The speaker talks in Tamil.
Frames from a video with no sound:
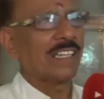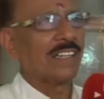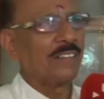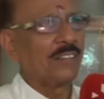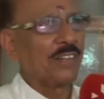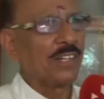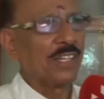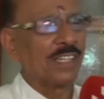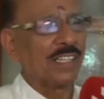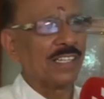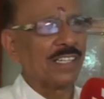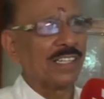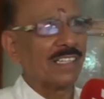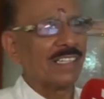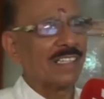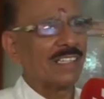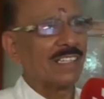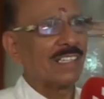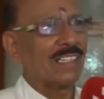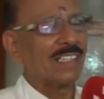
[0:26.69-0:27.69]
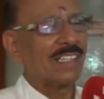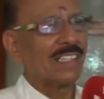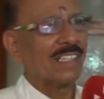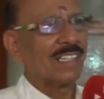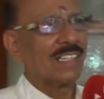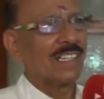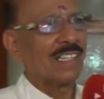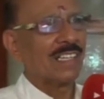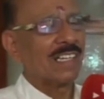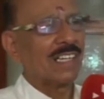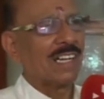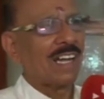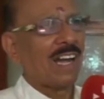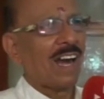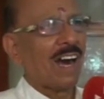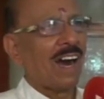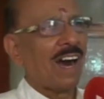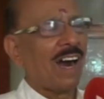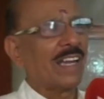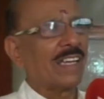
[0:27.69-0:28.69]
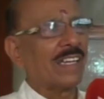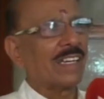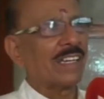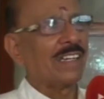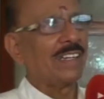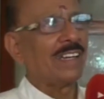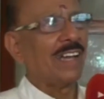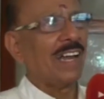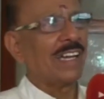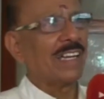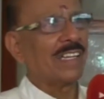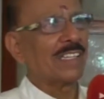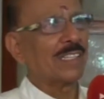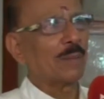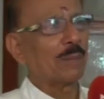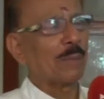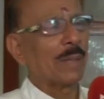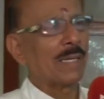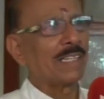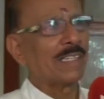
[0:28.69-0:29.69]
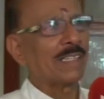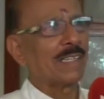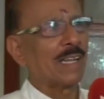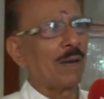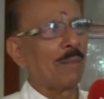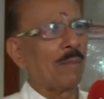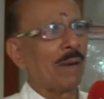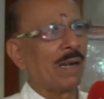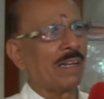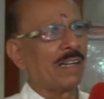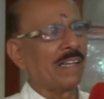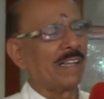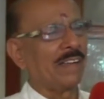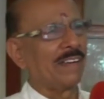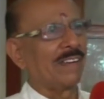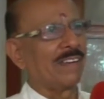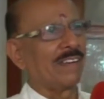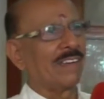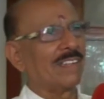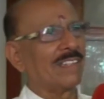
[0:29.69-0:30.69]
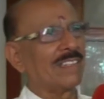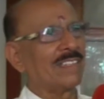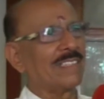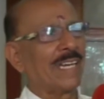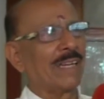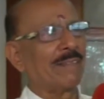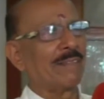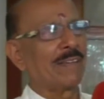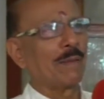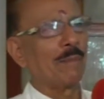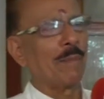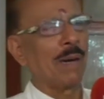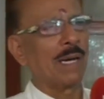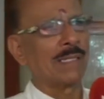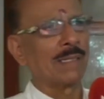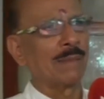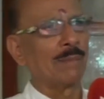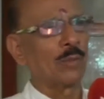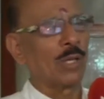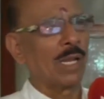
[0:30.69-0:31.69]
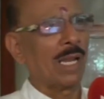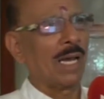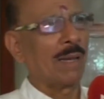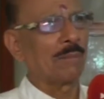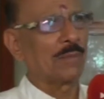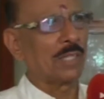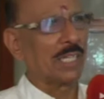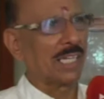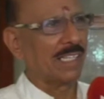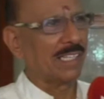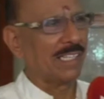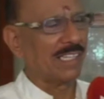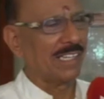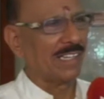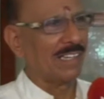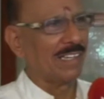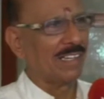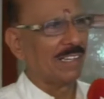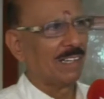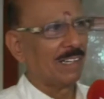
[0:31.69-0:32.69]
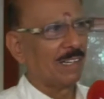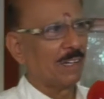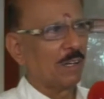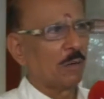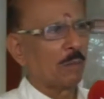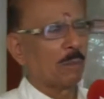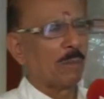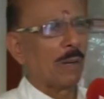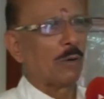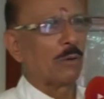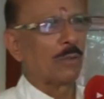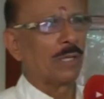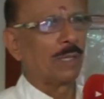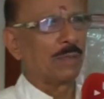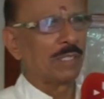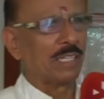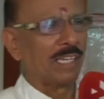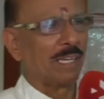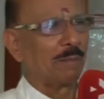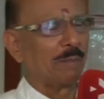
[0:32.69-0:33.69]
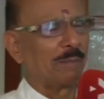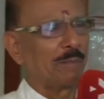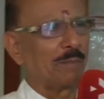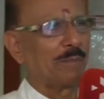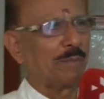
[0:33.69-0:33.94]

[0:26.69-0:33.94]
இன்று ஆயிர ரெண்டாயிரத்தி பதினெட்டாம் ஆண்டின் ஜனவரி மாதம் முதலாம் திகதி பௌர்ணமி தினம்